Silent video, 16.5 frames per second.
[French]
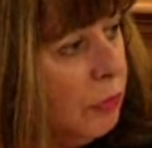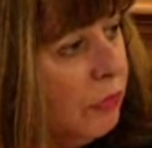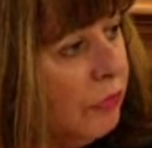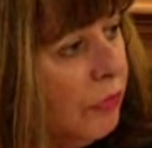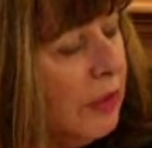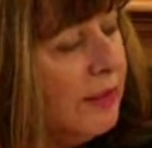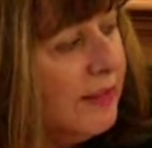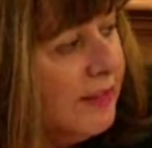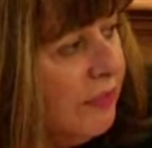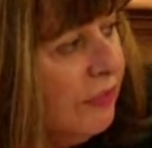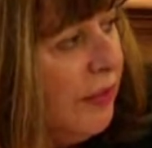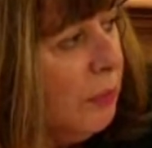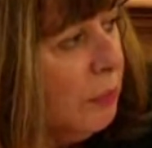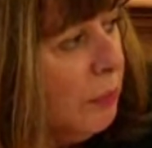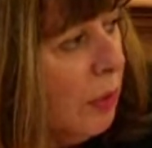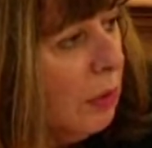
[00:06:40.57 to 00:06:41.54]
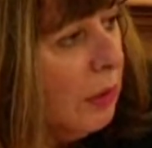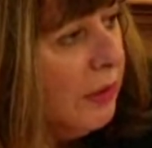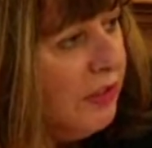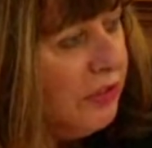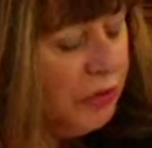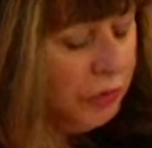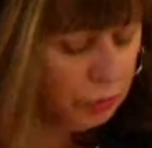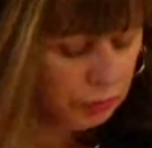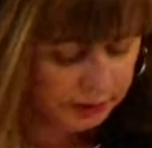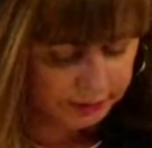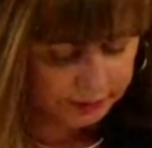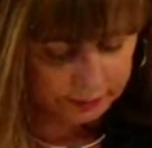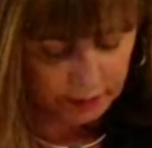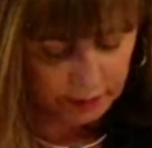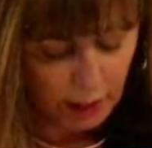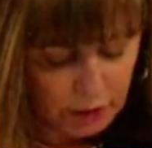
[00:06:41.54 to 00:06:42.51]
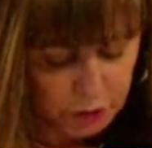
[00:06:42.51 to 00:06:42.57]
devant les événements
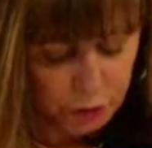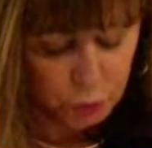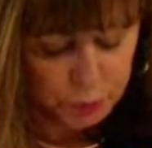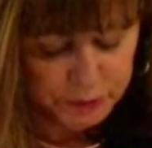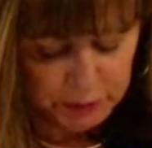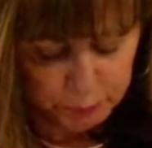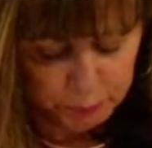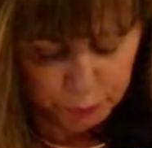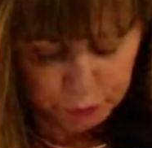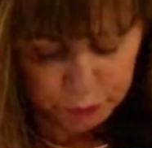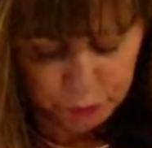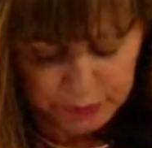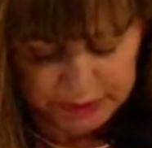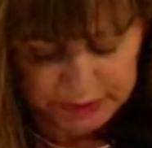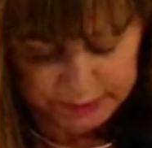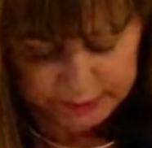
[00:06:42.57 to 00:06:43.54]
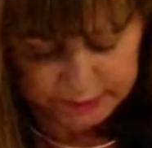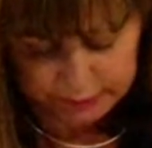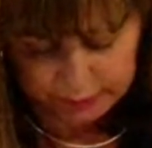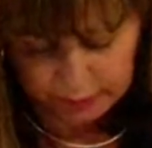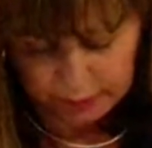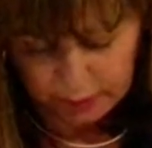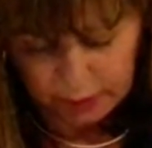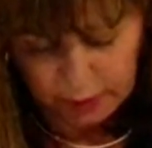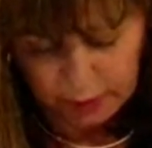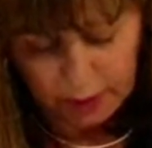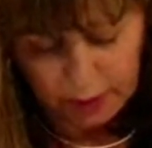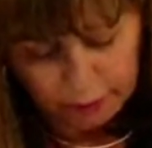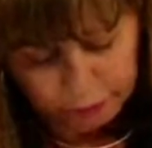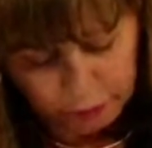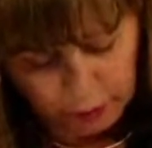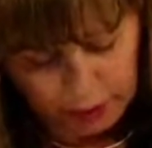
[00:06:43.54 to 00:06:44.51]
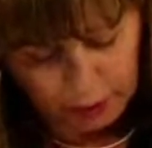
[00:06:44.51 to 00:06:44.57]
historiques, un tout petit peu d'humilité.
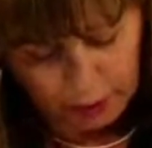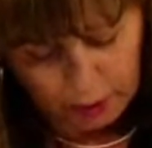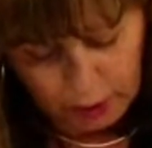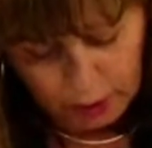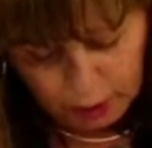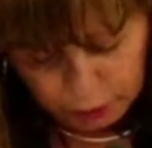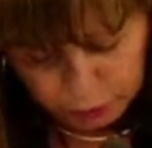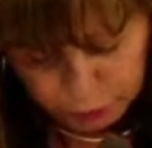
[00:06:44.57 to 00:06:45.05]
Voilà.